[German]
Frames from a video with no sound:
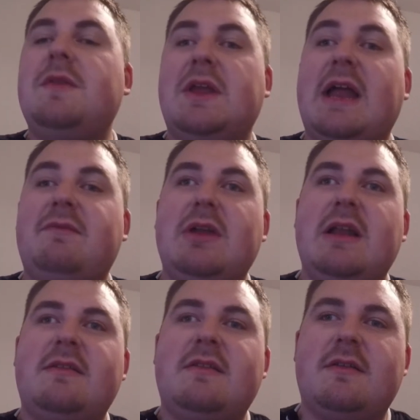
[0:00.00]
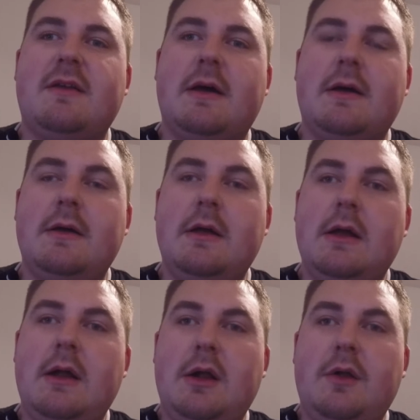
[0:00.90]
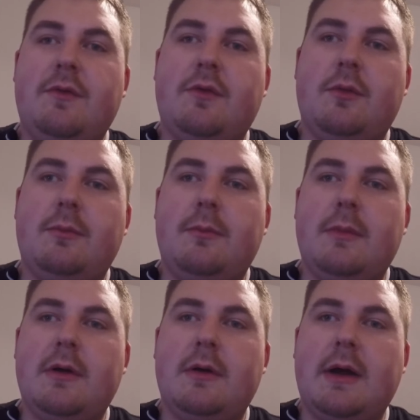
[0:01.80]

Den hatten wir letztes Jahr zum äh,